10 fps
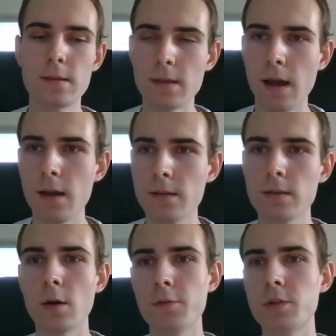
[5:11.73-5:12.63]

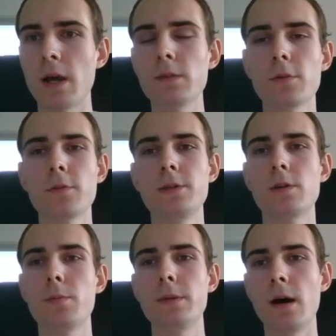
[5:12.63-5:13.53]
darauf zu antworten, auf
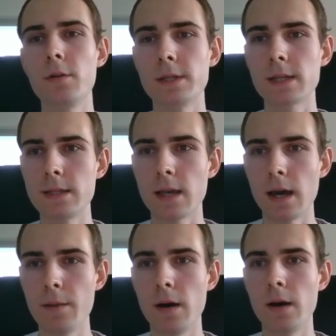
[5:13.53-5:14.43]
diesen Kommentar und das Ganze
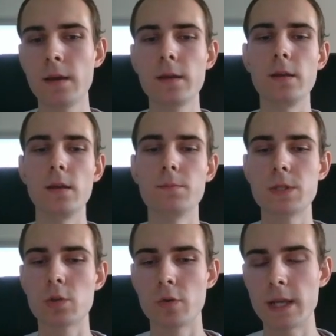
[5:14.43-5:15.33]
einmal eben
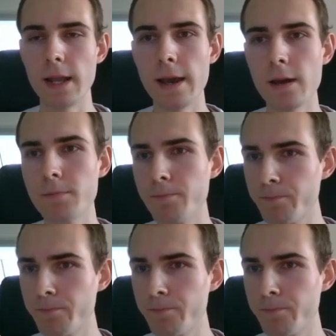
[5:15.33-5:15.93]
zu klären